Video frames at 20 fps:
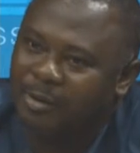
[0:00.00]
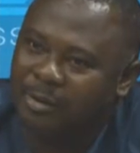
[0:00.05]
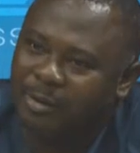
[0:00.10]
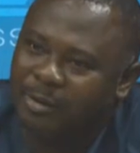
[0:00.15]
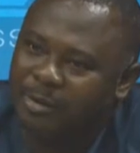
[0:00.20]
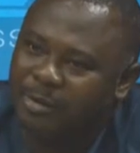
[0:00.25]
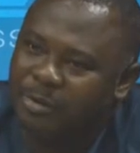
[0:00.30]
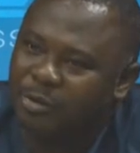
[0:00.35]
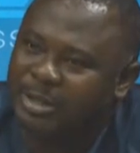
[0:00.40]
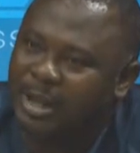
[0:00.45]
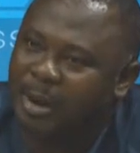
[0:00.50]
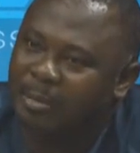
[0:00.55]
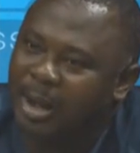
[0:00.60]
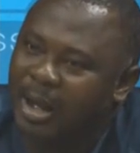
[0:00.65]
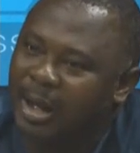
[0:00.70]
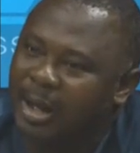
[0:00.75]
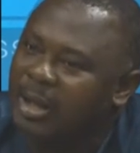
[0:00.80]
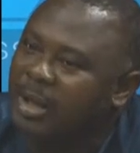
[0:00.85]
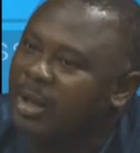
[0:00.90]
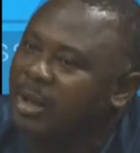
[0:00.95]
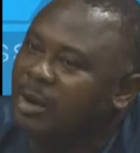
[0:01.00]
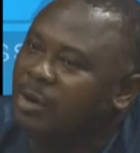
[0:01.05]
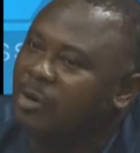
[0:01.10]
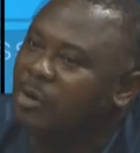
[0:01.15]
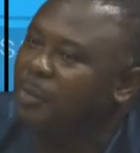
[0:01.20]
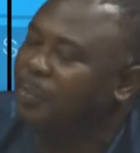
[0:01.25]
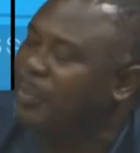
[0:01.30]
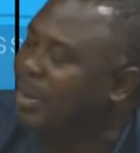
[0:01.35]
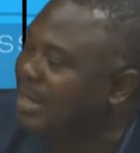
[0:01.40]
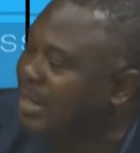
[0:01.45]
le, notamment
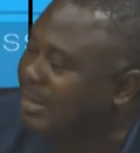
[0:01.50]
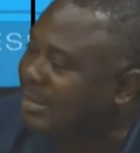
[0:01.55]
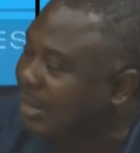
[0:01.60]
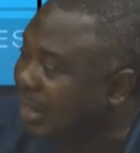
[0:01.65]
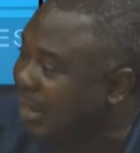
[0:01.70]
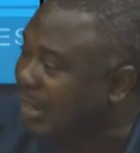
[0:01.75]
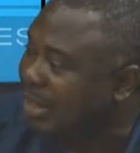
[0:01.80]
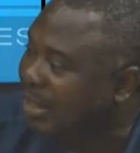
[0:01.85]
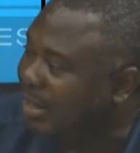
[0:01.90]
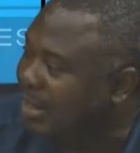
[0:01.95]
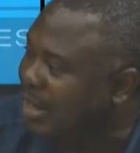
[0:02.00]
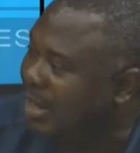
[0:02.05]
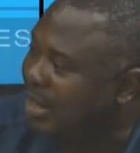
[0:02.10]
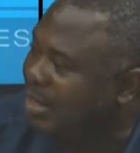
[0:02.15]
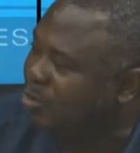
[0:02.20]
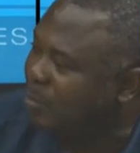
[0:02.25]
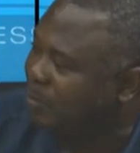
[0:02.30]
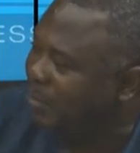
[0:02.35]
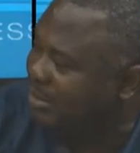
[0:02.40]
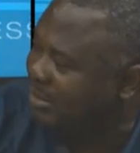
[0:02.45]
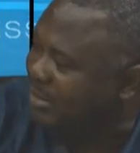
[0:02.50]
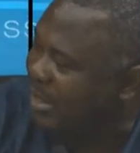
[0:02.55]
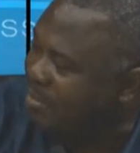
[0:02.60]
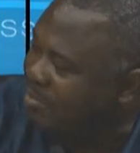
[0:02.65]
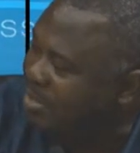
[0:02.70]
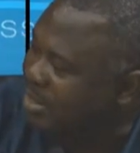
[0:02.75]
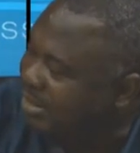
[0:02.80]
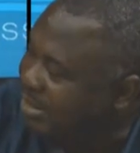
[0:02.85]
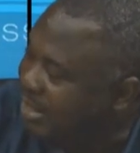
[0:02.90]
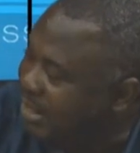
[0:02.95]
le PDCI hein, du président
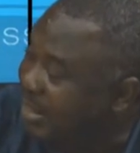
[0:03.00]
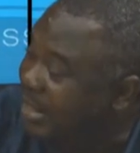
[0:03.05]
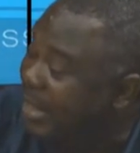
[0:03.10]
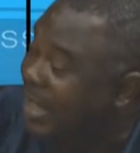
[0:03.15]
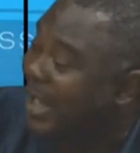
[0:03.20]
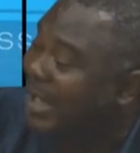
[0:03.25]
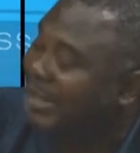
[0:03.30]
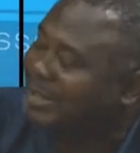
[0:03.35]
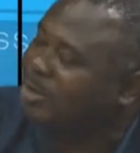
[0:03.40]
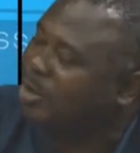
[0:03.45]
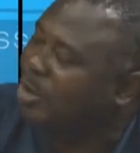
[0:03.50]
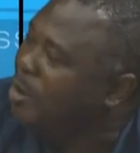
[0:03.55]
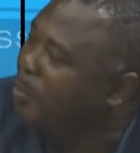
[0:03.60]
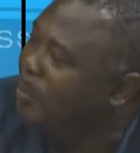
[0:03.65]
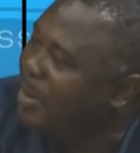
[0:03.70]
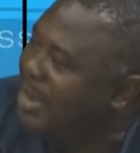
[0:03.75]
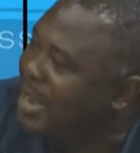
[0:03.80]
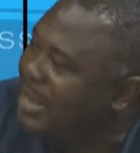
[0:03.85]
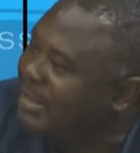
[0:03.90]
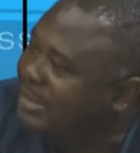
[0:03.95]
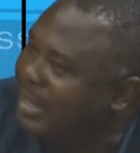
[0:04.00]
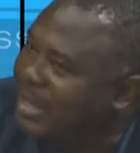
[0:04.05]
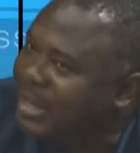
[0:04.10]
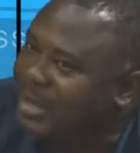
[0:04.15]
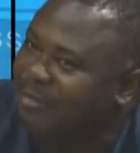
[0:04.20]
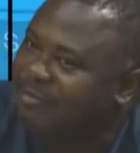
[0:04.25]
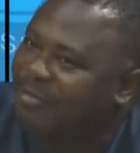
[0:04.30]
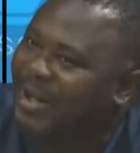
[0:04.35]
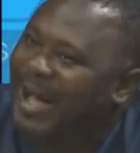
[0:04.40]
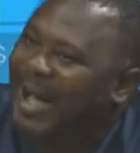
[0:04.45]
Bédier, est-ce que le
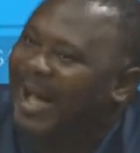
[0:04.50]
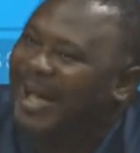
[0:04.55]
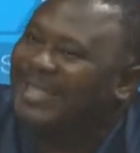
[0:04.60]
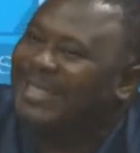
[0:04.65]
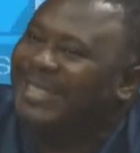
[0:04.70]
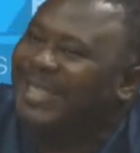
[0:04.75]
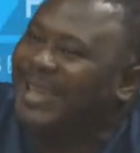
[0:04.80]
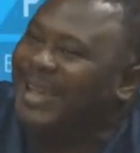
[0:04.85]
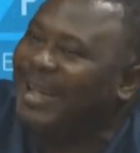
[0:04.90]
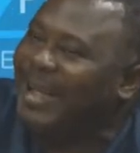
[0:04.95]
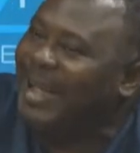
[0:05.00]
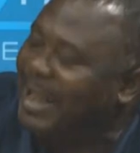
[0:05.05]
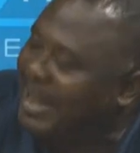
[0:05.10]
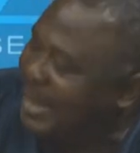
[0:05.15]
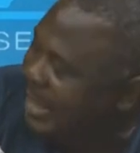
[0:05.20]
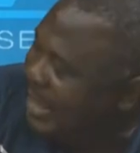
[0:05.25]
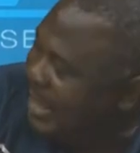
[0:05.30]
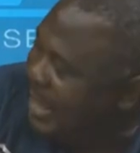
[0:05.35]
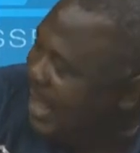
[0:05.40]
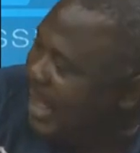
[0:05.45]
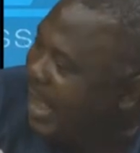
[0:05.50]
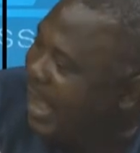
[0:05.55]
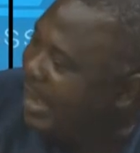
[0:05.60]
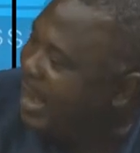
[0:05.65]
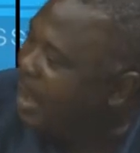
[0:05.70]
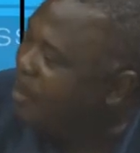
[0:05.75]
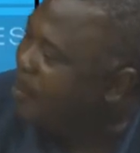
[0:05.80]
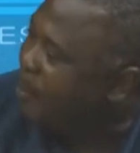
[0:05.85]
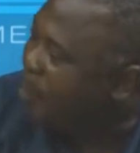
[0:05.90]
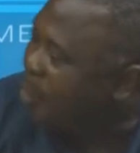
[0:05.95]
PDCI va adhérer à
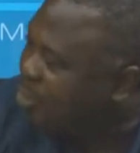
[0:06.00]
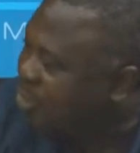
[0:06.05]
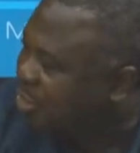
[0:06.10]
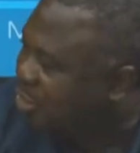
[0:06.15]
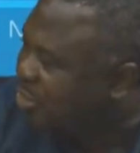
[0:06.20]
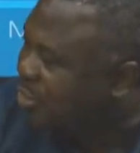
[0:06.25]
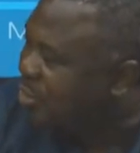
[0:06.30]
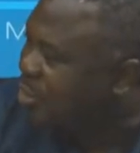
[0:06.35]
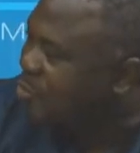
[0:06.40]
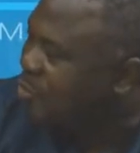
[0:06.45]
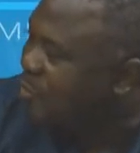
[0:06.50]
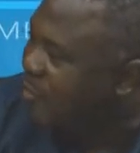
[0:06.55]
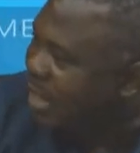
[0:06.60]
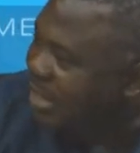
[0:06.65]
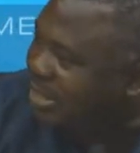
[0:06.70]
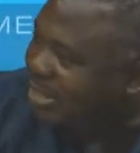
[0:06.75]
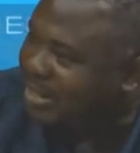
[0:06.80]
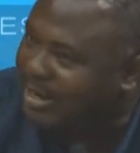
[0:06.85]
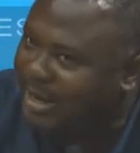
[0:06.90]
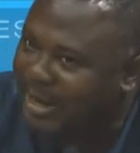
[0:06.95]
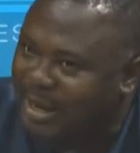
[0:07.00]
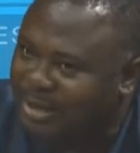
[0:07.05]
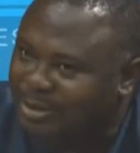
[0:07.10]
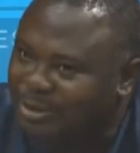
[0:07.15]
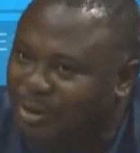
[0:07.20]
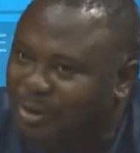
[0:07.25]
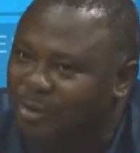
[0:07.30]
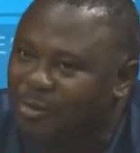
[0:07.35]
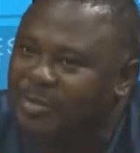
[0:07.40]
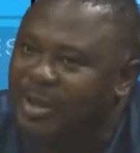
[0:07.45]
l'approche de nouvelles
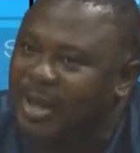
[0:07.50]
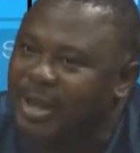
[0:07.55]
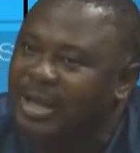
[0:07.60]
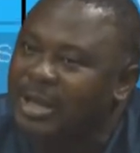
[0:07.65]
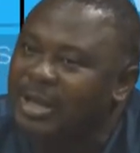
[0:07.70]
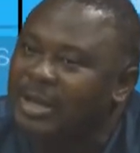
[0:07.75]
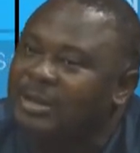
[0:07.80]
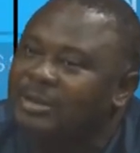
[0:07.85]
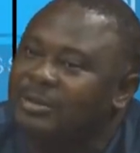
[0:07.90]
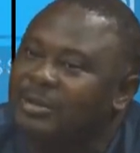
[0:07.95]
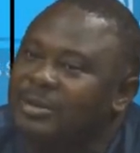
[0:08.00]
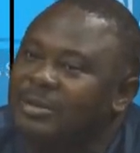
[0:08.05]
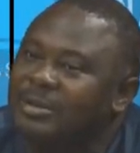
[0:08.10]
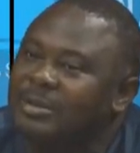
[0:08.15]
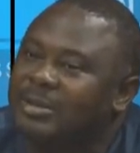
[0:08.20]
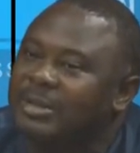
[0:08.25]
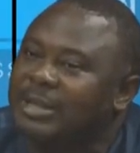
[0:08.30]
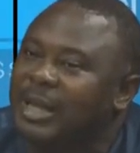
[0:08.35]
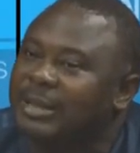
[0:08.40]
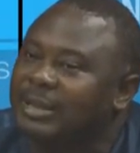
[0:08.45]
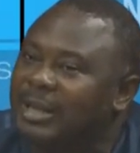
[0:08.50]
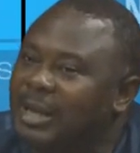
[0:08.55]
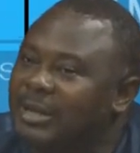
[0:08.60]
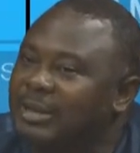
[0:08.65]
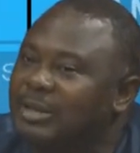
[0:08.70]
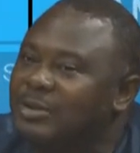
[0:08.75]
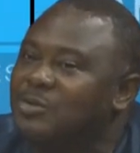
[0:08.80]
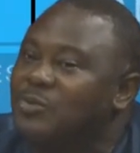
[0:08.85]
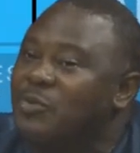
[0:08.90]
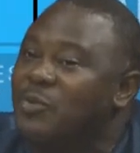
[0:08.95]
générations ou bien d'une
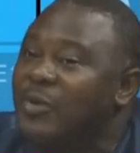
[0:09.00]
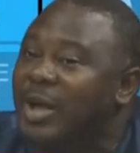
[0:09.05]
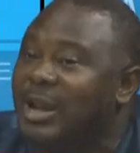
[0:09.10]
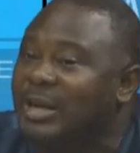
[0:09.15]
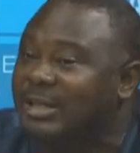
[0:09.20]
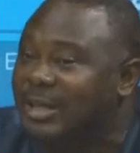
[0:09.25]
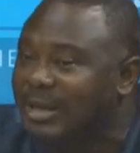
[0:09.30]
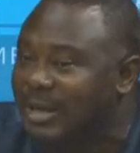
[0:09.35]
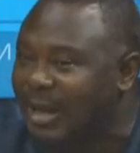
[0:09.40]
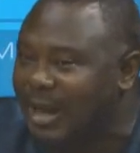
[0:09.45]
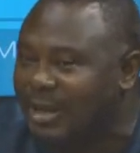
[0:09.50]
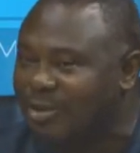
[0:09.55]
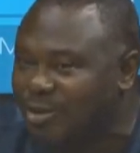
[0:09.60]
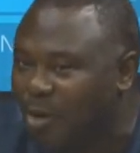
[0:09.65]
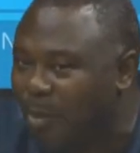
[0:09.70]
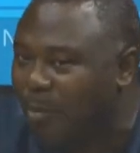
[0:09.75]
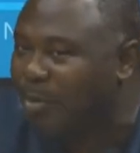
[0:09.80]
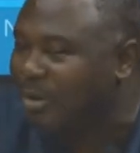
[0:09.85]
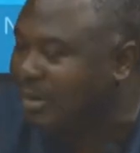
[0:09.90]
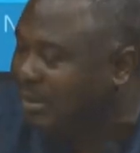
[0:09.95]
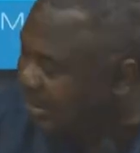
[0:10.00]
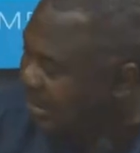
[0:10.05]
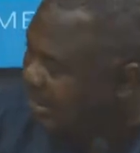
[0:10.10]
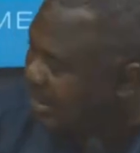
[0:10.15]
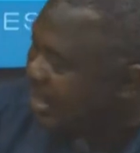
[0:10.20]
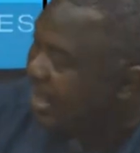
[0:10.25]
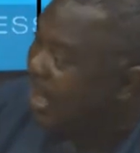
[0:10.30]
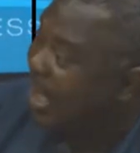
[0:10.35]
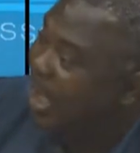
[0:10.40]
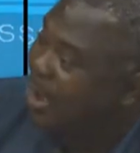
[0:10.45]
certaine nouvelle génération politique
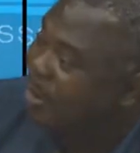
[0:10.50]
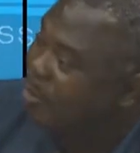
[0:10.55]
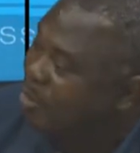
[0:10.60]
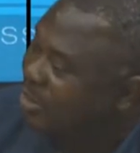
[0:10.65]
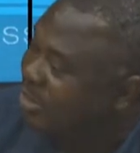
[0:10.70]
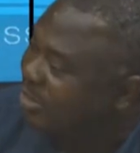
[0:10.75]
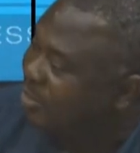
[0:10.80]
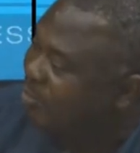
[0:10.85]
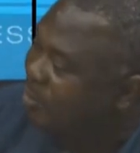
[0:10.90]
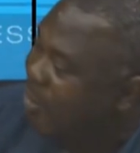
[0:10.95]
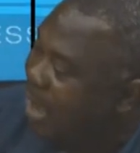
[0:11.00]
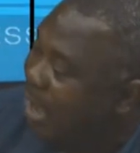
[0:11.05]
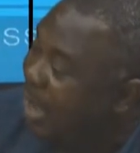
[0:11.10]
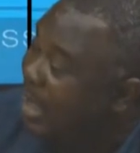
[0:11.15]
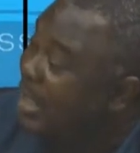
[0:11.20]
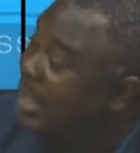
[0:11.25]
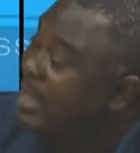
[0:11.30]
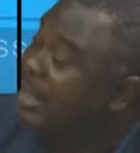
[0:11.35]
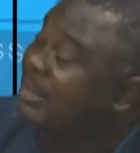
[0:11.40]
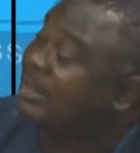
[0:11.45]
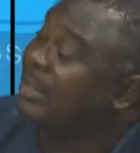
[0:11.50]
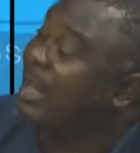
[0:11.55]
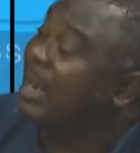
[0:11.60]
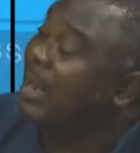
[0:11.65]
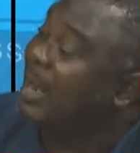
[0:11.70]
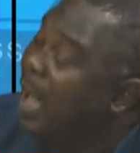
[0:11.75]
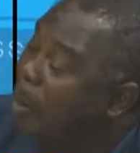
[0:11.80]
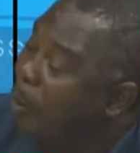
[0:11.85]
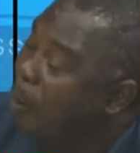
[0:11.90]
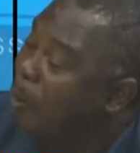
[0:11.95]
en Côte d'Ivoire, c'est
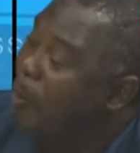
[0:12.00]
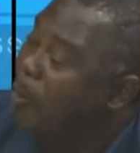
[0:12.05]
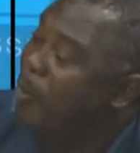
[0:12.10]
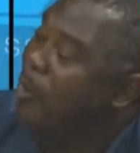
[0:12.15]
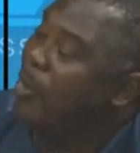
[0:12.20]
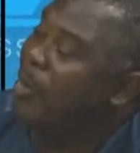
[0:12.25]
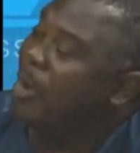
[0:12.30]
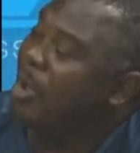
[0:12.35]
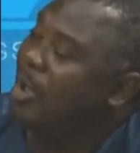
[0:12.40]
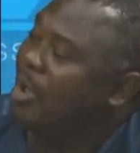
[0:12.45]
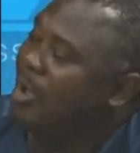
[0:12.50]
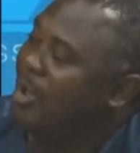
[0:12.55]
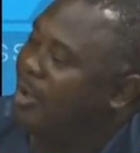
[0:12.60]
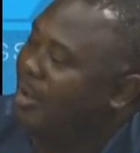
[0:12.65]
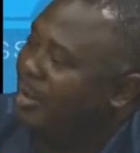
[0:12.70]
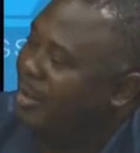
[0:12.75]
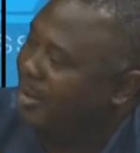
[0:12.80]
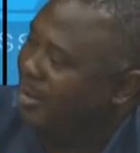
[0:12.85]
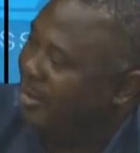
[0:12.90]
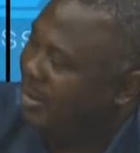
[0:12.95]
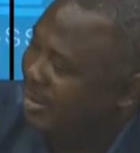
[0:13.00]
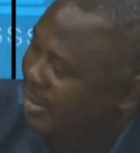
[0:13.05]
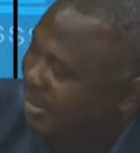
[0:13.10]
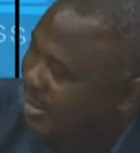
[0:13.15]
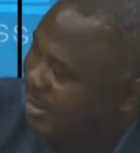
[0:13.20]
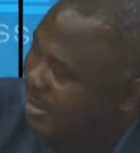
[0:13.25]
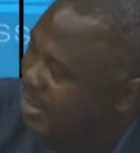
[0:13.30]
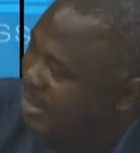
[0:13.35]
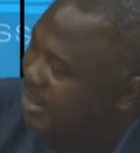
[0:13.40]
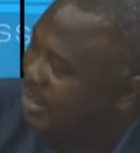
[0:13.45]
là où
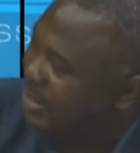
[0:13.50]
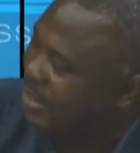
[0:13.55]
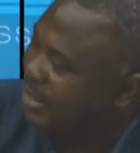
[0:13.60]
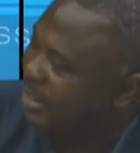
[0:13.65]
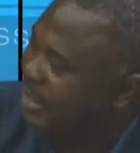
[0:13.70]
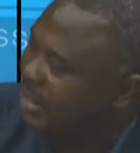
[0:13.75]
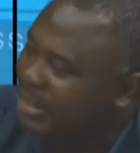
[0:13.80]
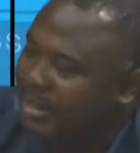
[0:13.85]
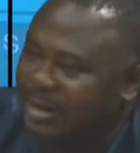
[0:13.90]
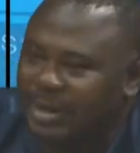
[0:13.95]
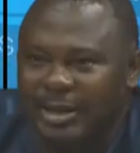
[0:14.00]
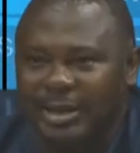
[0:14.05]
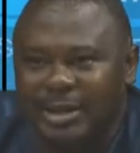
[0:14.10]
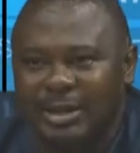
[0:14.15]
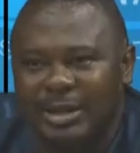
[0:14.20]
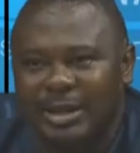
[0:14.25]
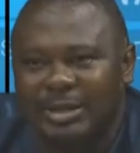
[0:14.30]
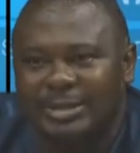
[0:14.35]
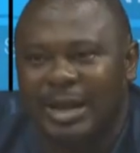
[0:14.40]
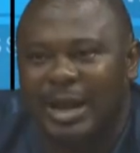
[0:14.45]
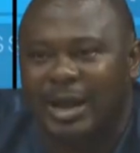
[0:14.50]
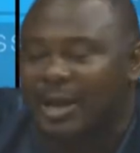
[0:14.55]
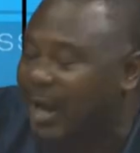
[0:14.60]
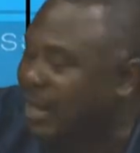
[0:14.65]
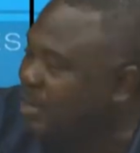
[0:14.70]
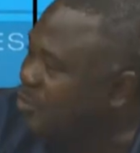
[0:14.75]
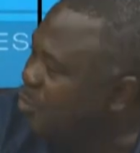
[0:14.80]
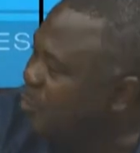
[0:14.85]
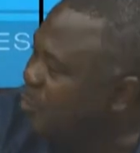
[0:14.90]
les, les, du